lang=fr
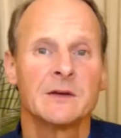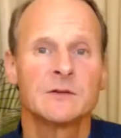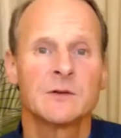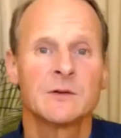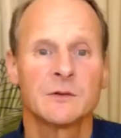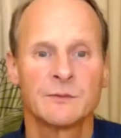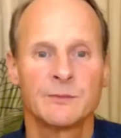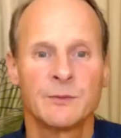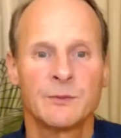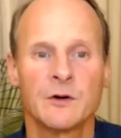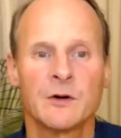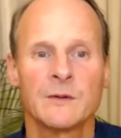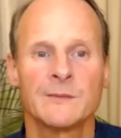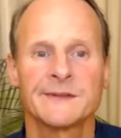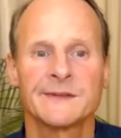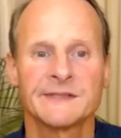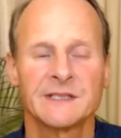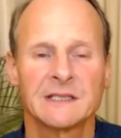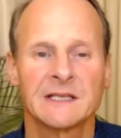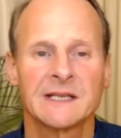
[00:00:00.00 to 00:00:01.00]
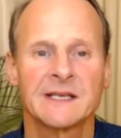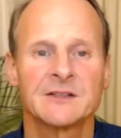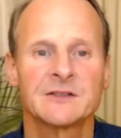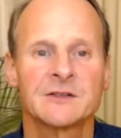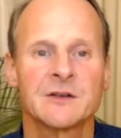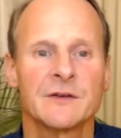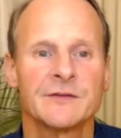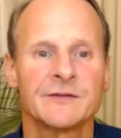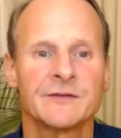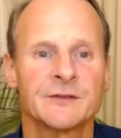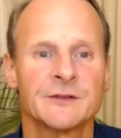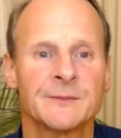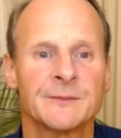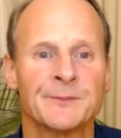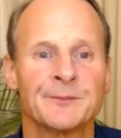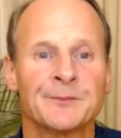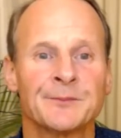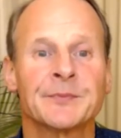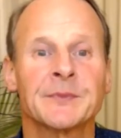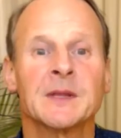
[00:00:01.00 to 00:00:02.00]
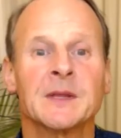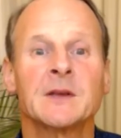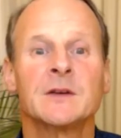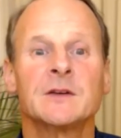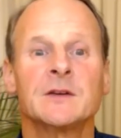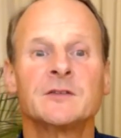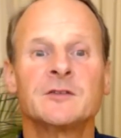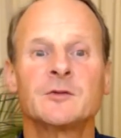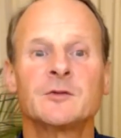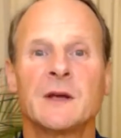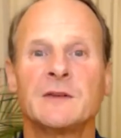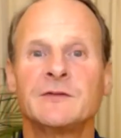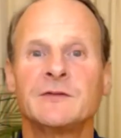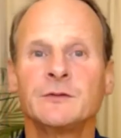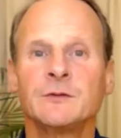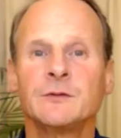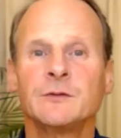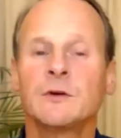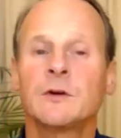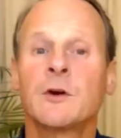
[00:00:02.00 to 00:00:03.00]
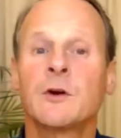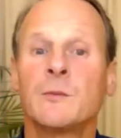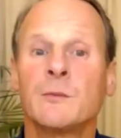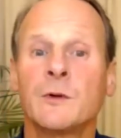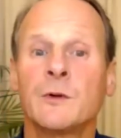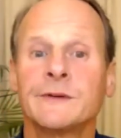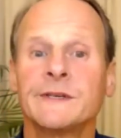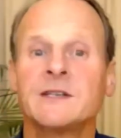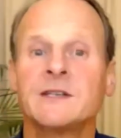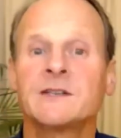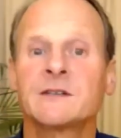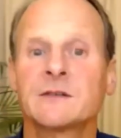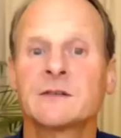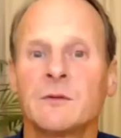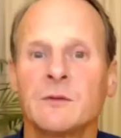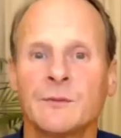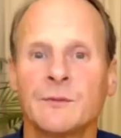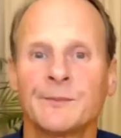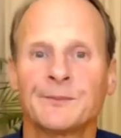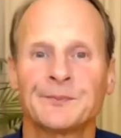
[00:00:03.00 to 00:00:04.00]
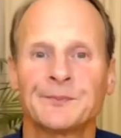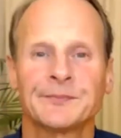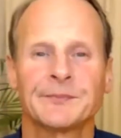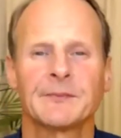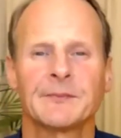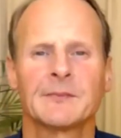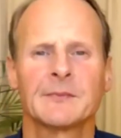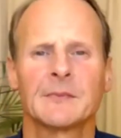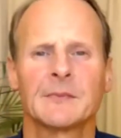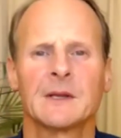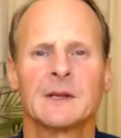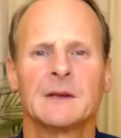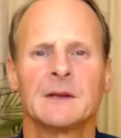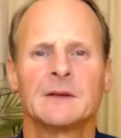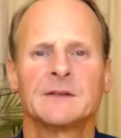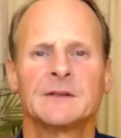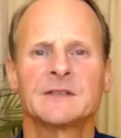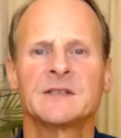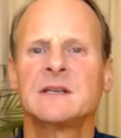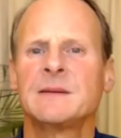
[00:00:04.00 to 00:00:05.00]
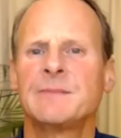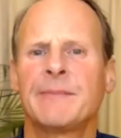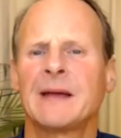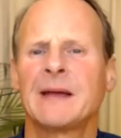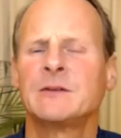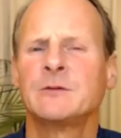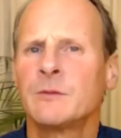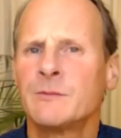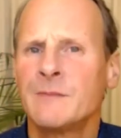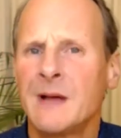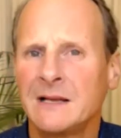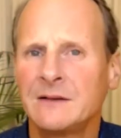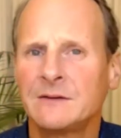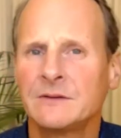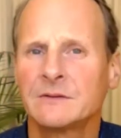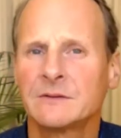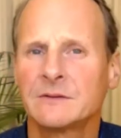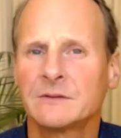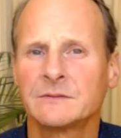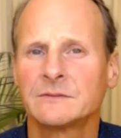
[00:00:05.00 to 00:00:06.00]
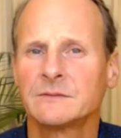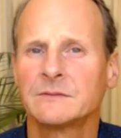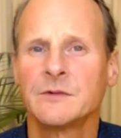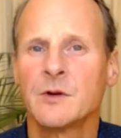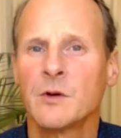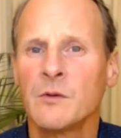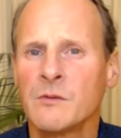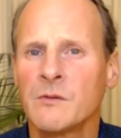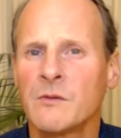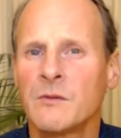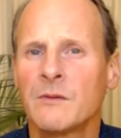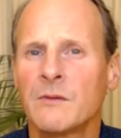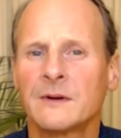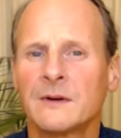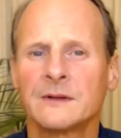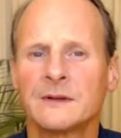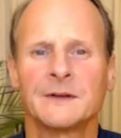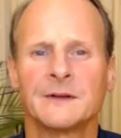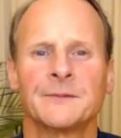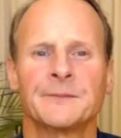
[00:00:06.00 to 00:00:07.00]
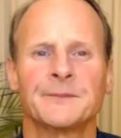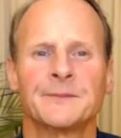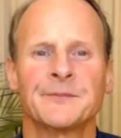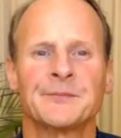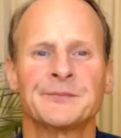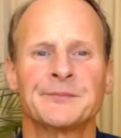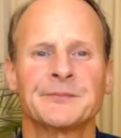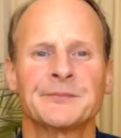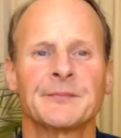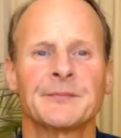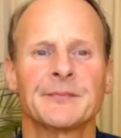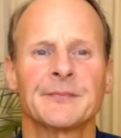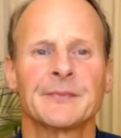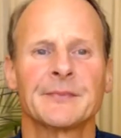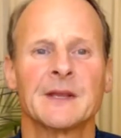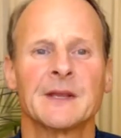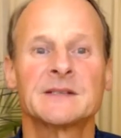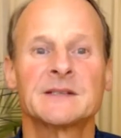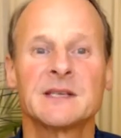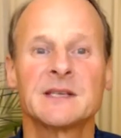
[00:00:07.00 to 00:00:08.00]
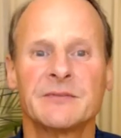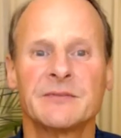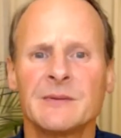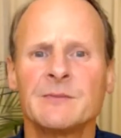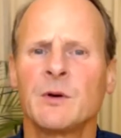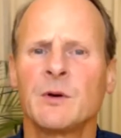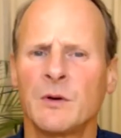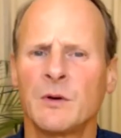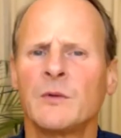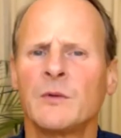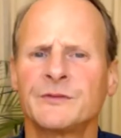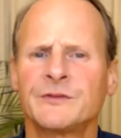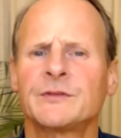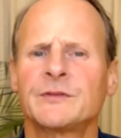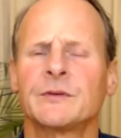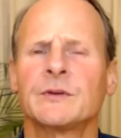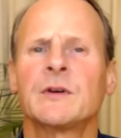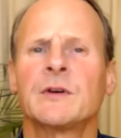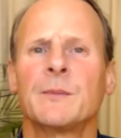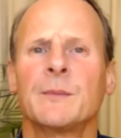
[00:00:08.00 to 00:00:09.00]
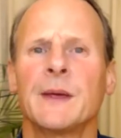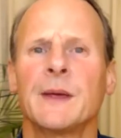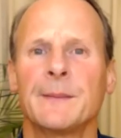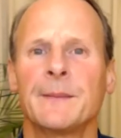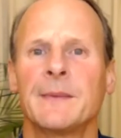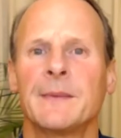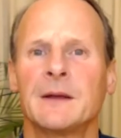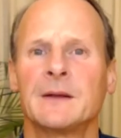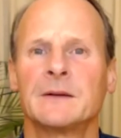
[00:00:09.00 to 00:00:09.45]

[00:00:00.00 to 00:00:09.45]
Donc, pour commencer très soft, tu as vu comment ils sont ce n'est pas normal, non C'est vraiment honteux quand même.